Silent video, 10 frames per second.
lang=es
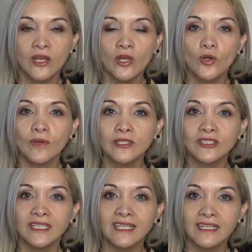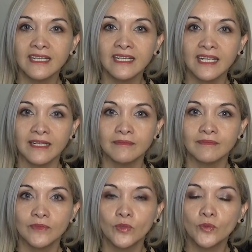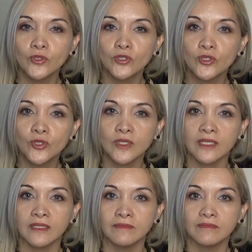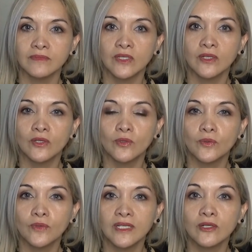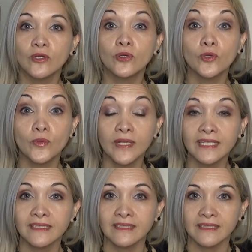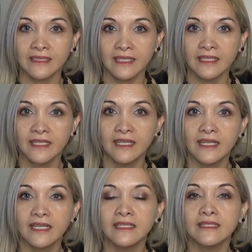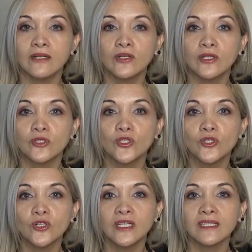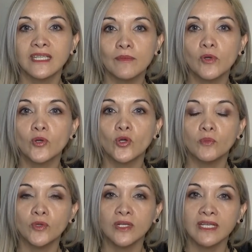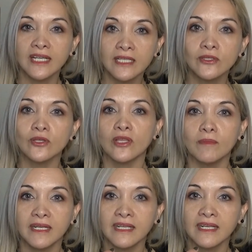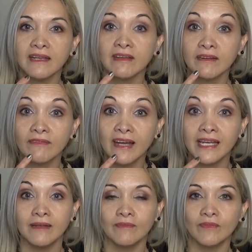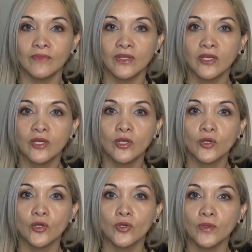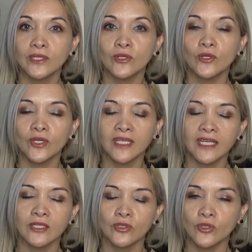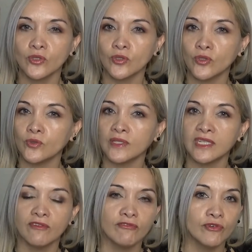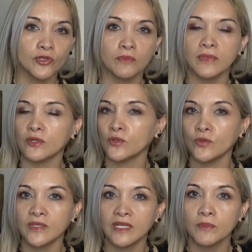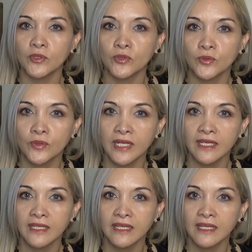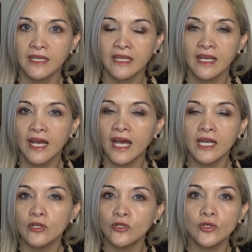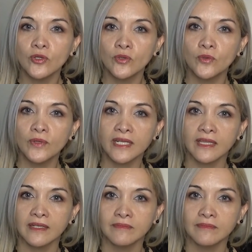Cuando se genera un choque, una incongruencia entre lo que nosotros estamos comunicando de manera verbal con nuestros gestos, con nuestras formas, con nuestra postura, algo no concuerda.